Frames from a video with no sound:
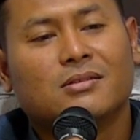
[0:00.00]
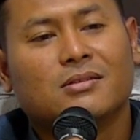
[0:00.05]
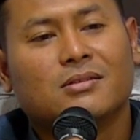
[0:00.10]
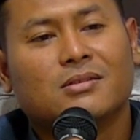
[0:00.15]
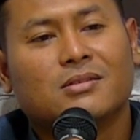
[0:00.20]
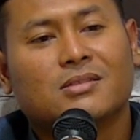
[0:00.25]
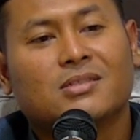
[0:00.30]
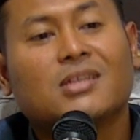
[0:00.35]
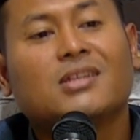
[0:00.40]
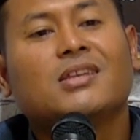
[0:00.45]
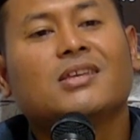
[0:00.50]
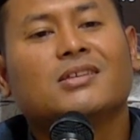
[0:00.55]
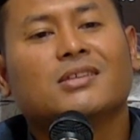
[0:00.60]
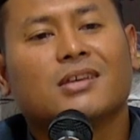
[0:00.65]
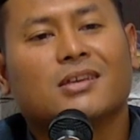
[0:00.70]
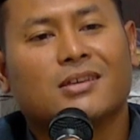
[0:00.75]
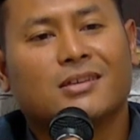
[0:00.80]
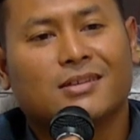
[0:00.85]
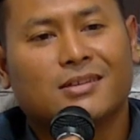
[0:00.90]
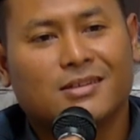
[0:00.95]
Sedih
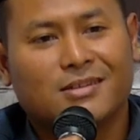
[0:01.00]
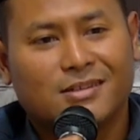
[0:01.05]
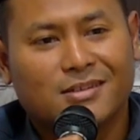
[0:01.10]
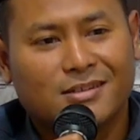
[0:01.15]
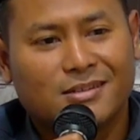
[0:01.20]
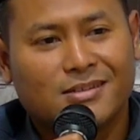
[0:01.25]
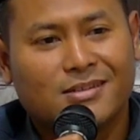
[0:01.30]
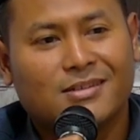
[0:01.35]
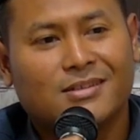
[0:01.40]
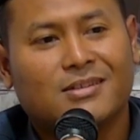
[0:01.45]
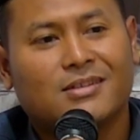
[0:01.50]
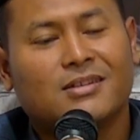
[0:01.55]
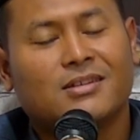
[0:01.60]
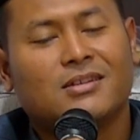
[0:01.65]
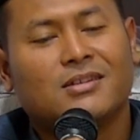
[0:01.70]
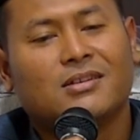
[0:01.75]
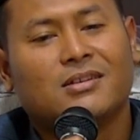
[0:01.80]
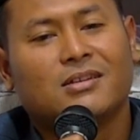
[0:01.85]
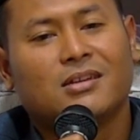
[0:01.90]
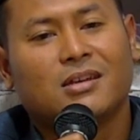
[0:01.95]
saya.
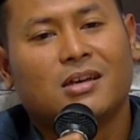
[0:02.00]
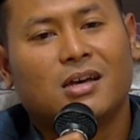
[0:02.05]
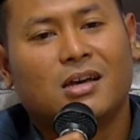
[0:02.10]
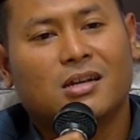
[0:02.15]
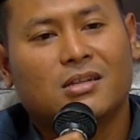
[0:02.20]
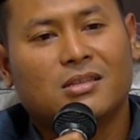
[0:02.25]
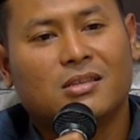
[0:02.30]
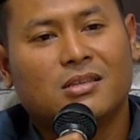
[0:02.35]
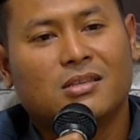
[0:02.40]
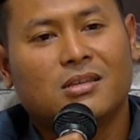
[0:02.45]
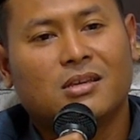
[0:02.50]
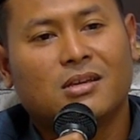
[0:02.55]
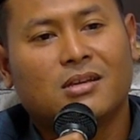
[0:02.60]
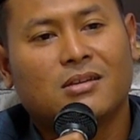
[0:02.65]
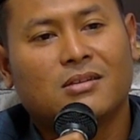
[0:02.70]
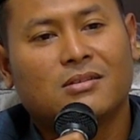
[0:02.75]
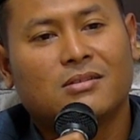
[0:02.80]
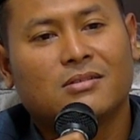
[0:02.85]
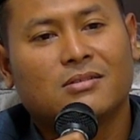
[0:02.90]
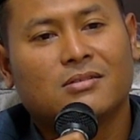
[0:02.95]

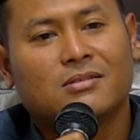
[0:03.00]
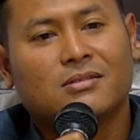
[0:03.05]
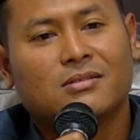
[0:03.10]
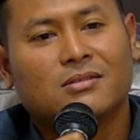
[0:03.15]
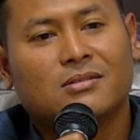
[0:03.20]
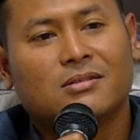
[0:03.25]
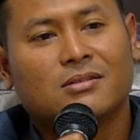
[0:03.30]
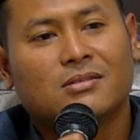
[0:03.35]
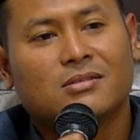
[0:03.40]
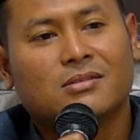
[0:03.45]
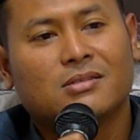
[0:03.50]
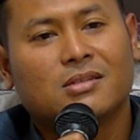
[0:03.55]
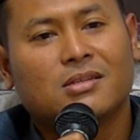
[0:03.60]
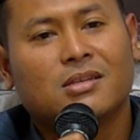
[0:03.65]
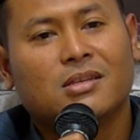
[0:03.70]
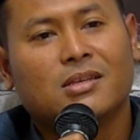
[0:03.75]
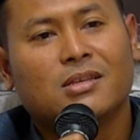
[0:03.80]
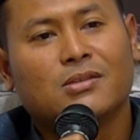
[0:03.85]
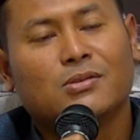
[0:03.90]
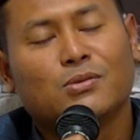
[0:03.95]
Artinya
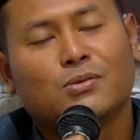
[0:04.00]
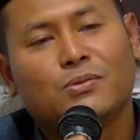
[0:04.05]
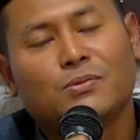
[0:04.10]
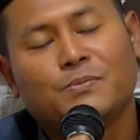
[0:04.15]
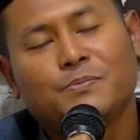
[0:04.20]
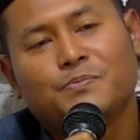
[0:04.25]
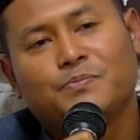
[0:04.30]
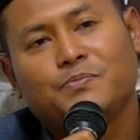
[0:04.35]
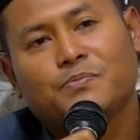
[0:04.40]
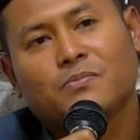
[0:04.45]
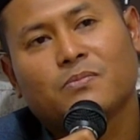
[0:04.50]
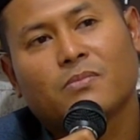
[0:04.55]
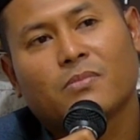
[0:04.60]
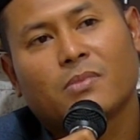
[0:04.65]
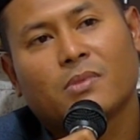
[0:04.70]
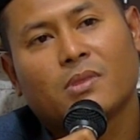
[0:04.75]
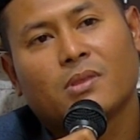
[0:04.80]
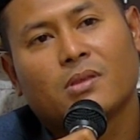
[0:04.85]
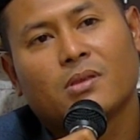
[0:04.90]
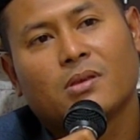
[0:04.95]
sedih itu
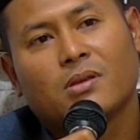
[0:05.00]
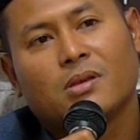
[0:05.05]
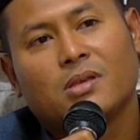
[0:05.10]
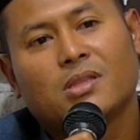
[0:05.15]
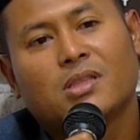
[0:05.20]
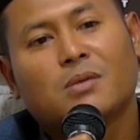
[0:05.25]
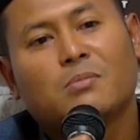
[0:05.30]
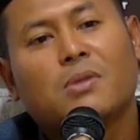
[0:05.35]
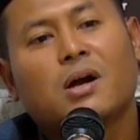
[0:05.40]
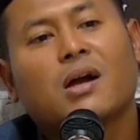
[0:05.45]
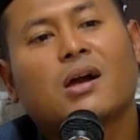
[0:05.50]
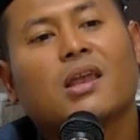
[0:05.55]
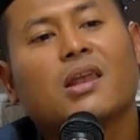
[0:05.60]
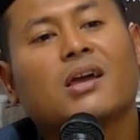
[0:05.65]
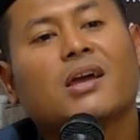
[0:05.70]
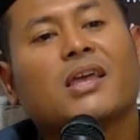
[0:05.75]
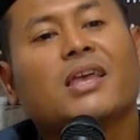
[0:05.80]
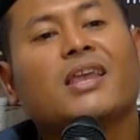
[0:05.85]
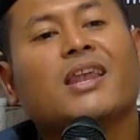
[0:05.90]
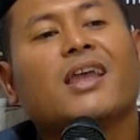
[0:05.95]
kita bakal
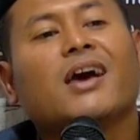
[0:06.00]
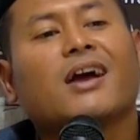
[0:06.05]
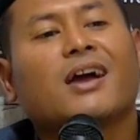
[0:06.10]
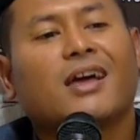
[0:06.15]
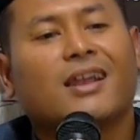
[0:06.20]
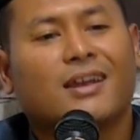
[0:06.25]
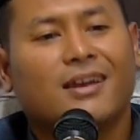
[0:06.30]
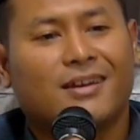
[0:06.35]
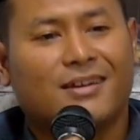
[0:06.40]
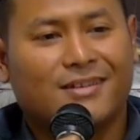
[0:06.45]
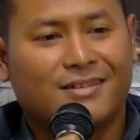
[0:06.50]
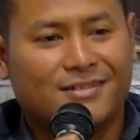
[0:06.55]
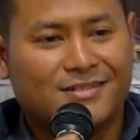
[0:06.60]
kehilangan.